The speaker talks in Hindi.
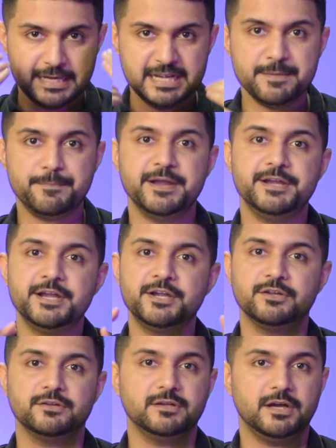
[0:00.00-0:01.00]

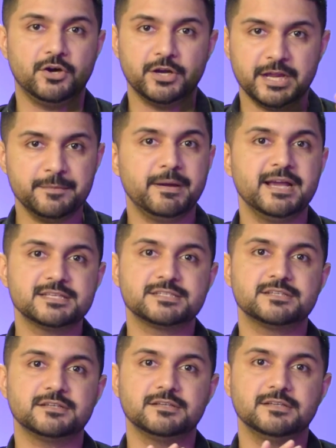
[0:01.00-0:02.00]
इंडिपेंडेंट और
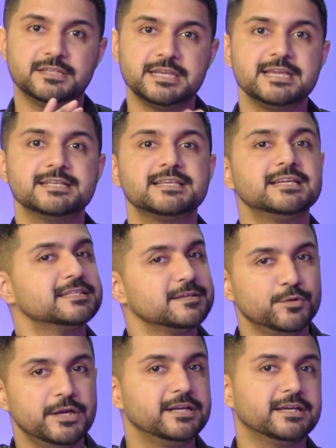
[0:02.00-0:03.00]
अनबायस्ड तरीके से
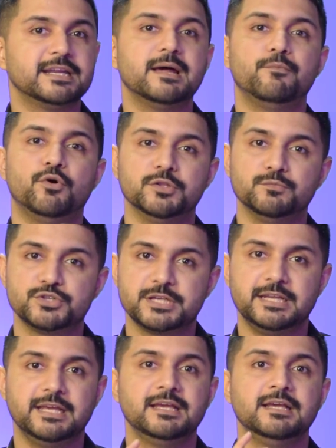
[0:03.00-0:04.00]
सिमुलेट करना बहुत
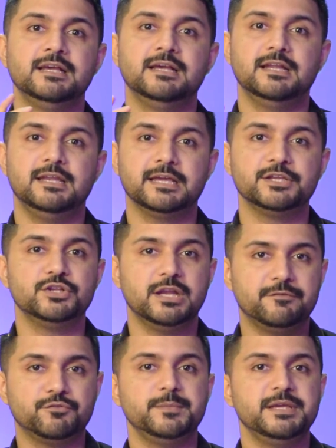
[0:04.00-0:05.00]
मुश्किल है लेकिन यू
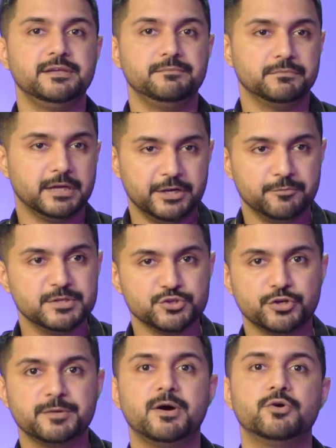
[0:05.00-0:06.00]
हैव टू बी काइंड ऑफ
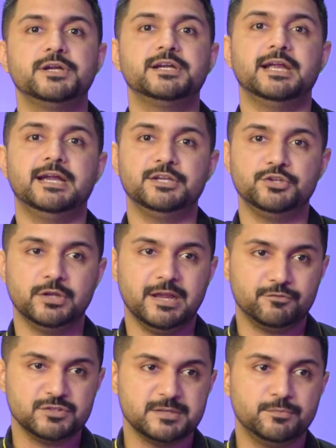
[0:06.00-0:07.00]
मेच्योर अबाउट इट एंड यू
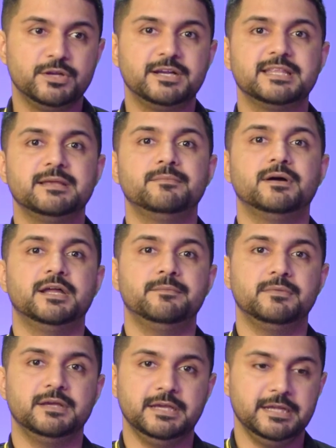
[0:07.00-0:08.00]
हैव टू सिमुलेट दैम
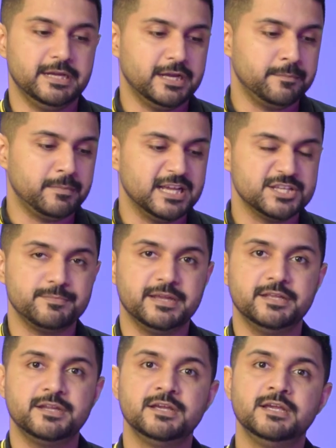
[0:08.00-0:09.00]
इन एन अनबायस्ड
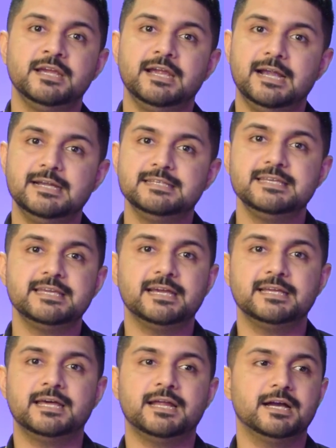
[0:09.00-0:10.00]
मैनर एंड सी
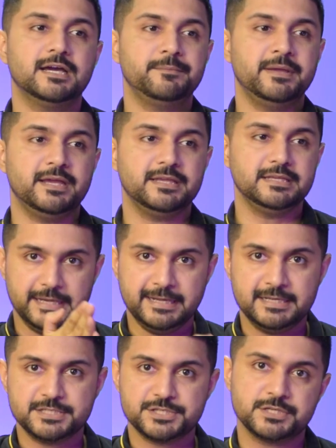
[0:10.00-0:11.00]
के यार अगर मैं
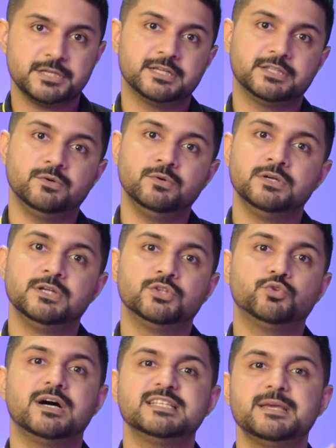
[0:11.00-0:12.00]
ये डिसीजन करता
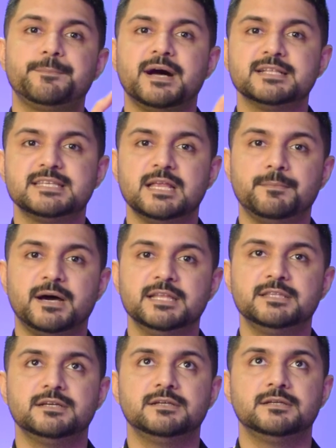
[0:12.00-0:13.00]
हूँ तो आज से पाँच साल
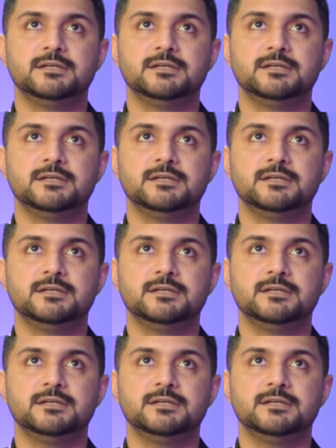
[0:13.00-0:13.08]
बाद